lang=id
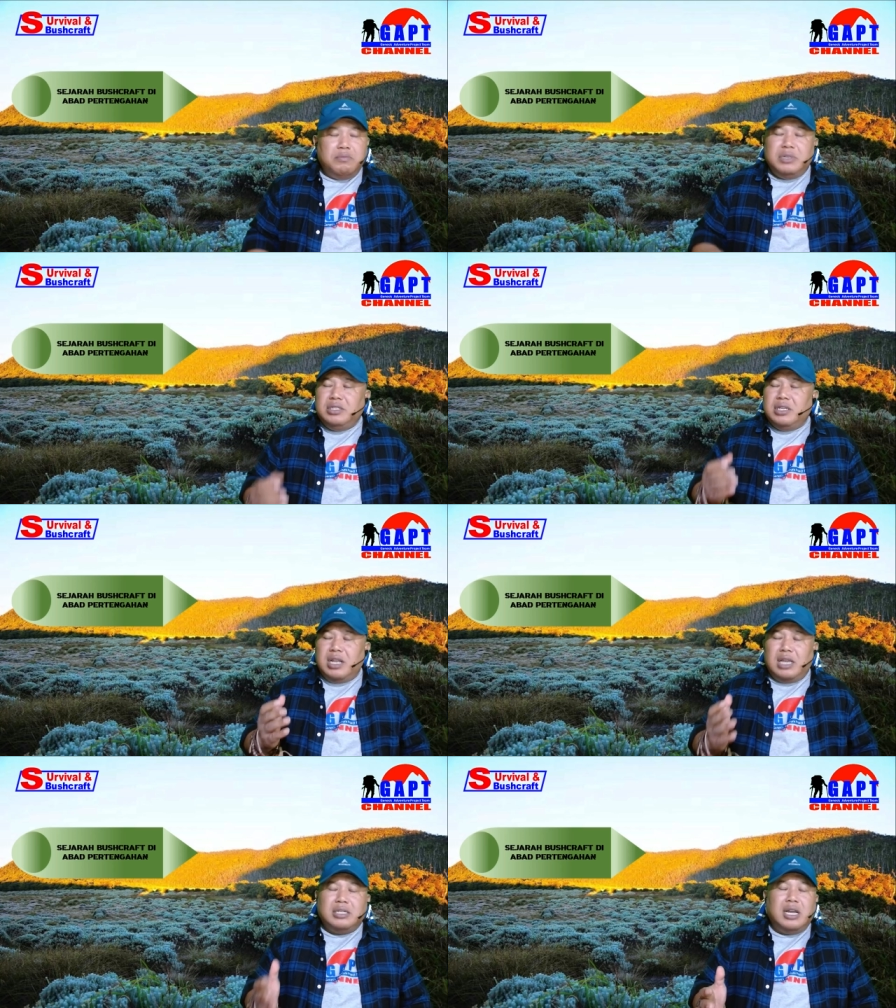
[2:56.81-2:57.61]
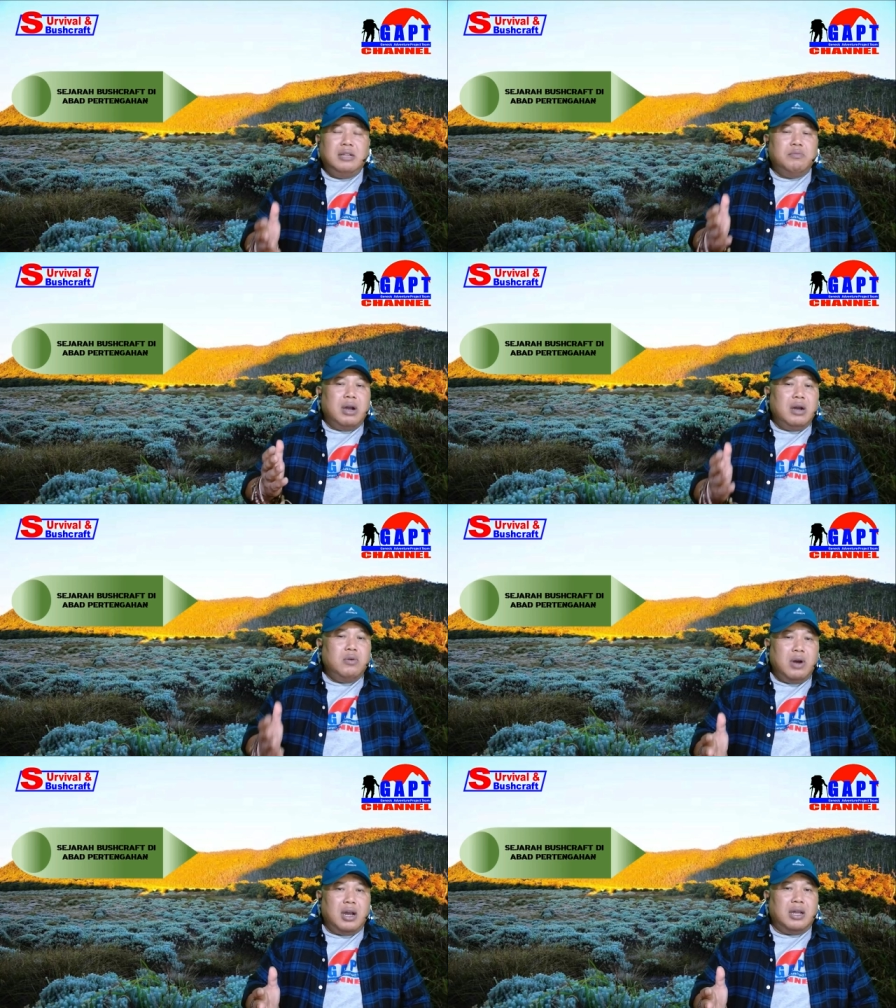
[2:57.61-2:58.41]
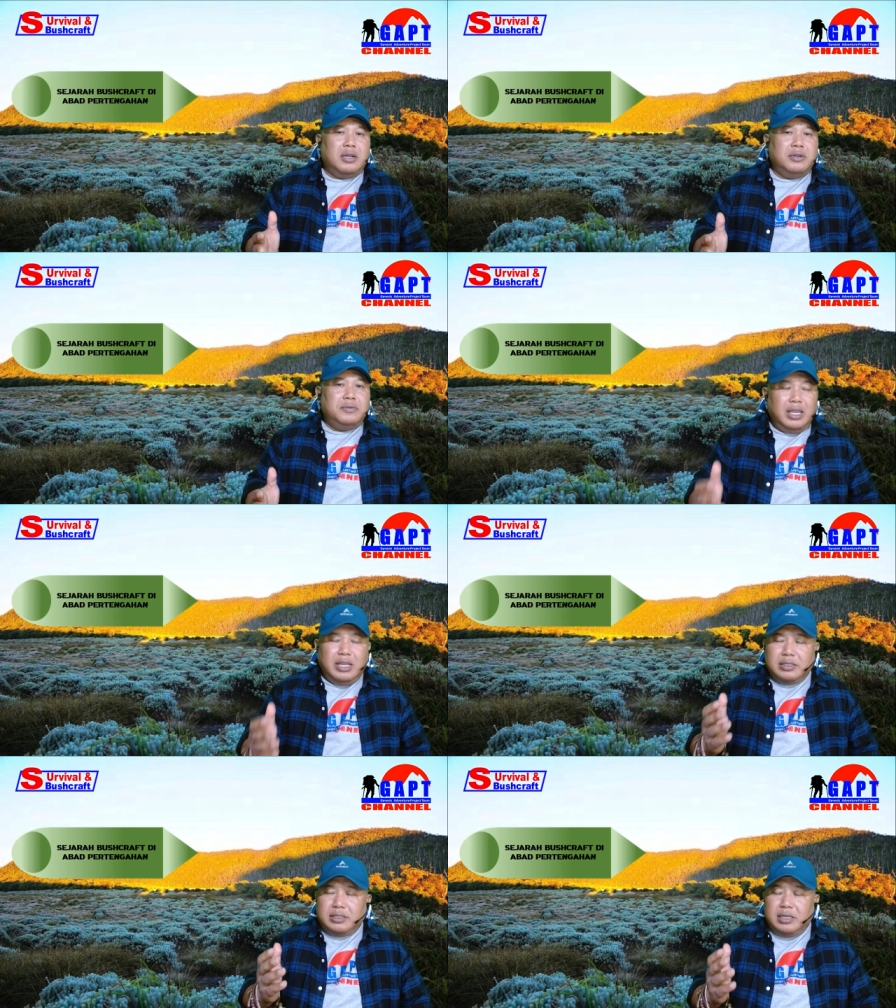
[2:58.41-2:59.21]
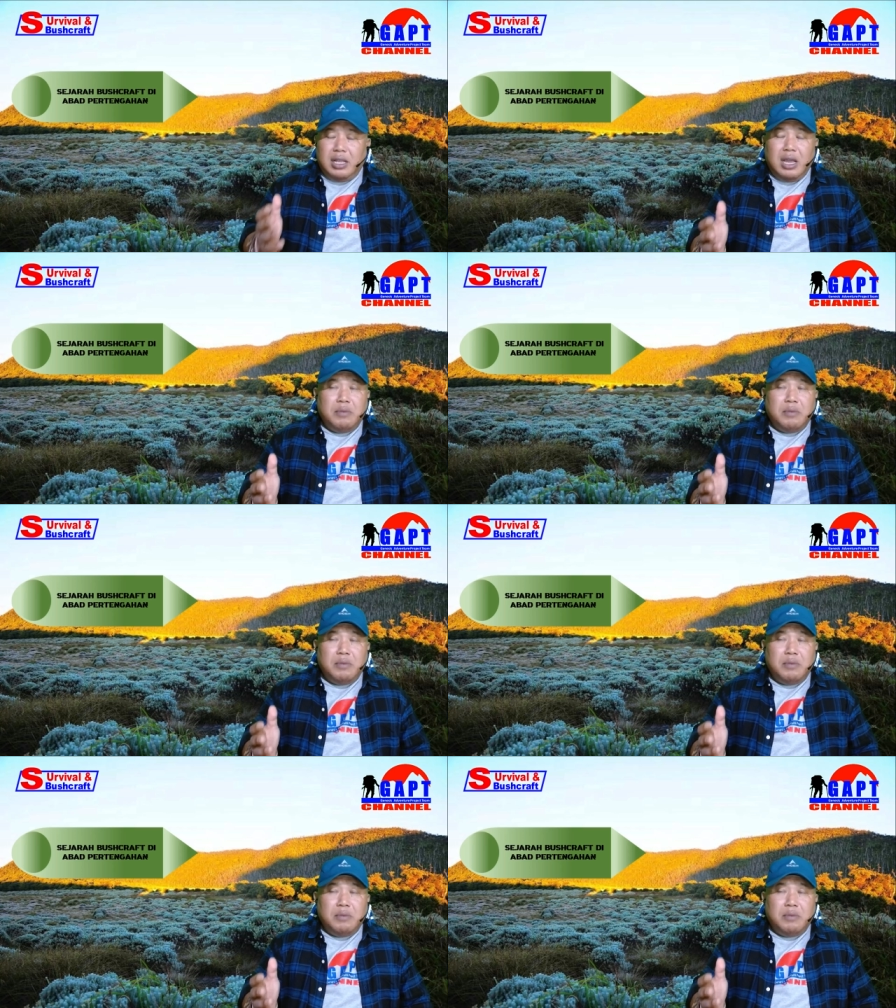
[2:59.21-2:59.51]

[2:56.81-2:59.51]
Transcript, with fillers: menjelaskan bahwa istilah